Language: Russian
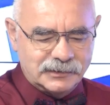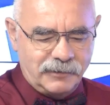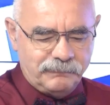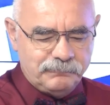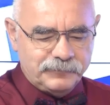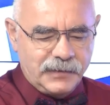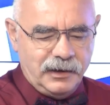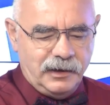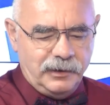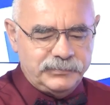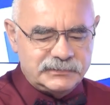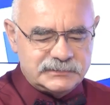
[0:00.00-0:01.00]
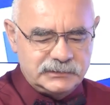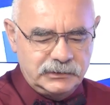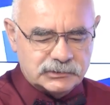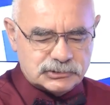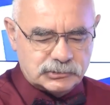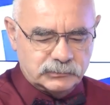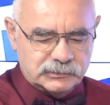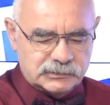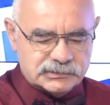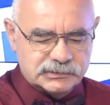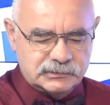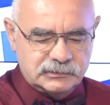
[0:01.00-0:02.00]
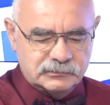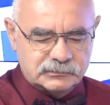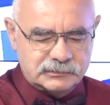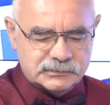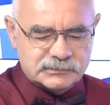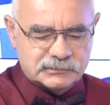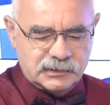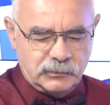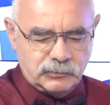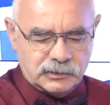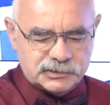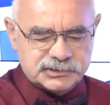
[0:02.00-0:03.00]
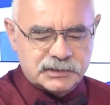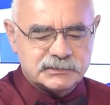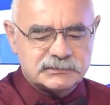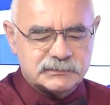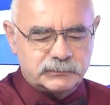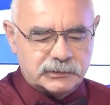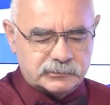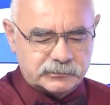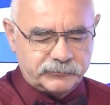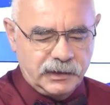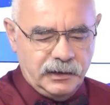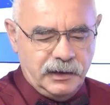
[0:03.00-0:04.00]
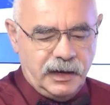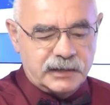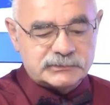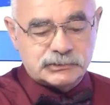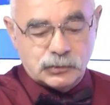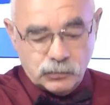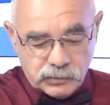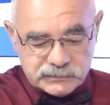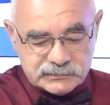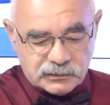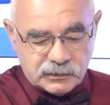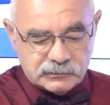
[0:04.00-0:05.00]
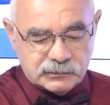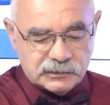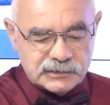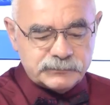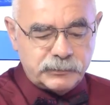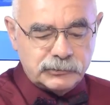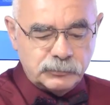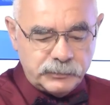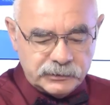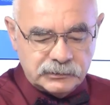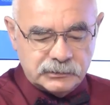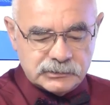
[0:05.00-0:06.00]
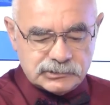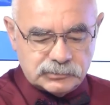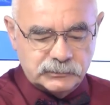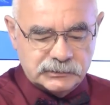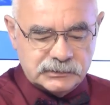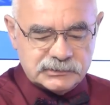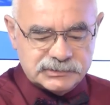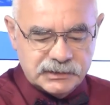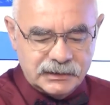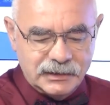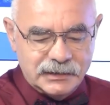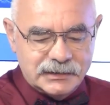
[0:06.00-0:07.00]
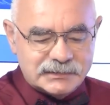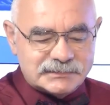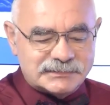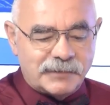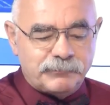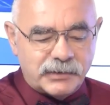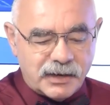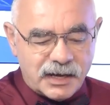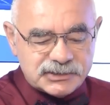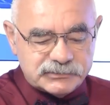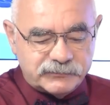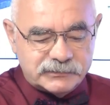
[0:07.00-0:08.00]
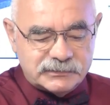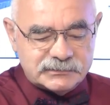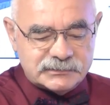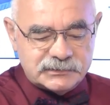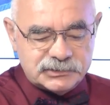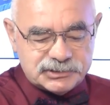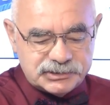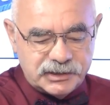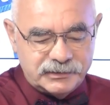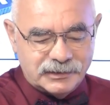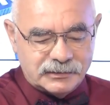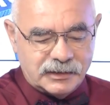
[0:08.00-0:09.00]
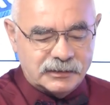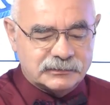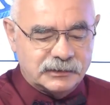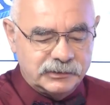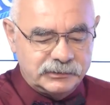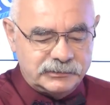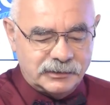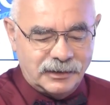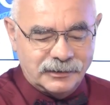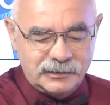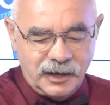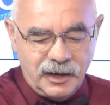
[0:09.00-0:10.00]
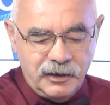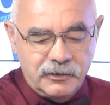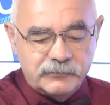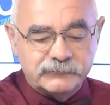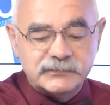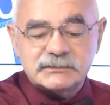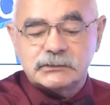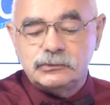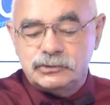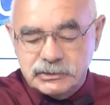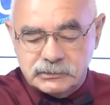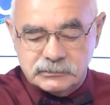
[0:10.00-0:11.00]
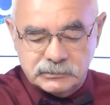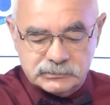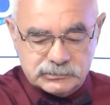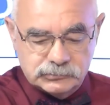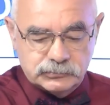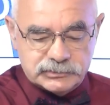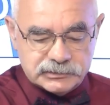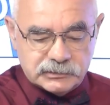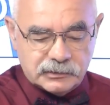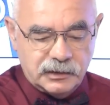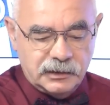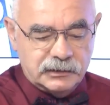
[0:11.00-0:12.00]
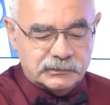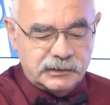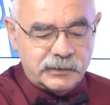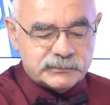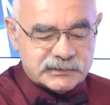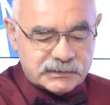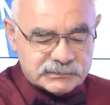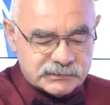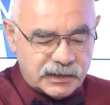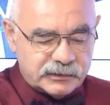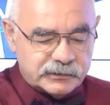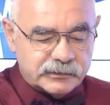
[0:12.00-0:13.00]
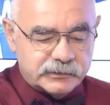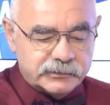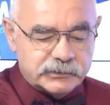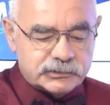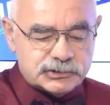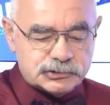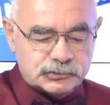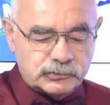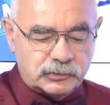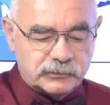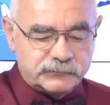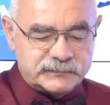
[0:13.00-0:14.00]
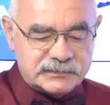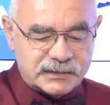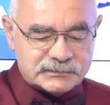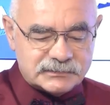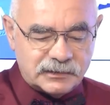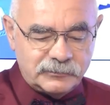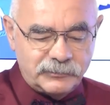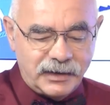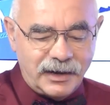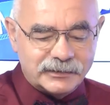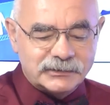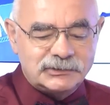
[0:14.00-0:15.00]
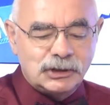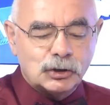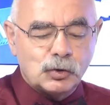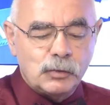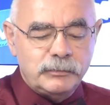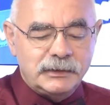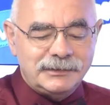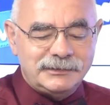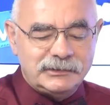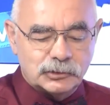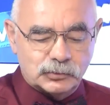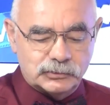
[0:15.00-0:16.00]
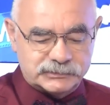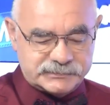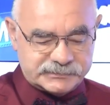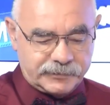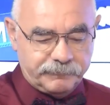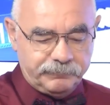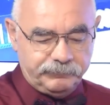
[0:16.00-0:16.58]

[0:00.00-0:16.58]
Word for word: нам объяснили, что мы должны делать, если нам угрожает смерть. А с другой стороны нас предупредили, что мы должны запрашивать разрешение на открытие огня в исключительных случаях. Нам сказали, что вся стрельба документируется.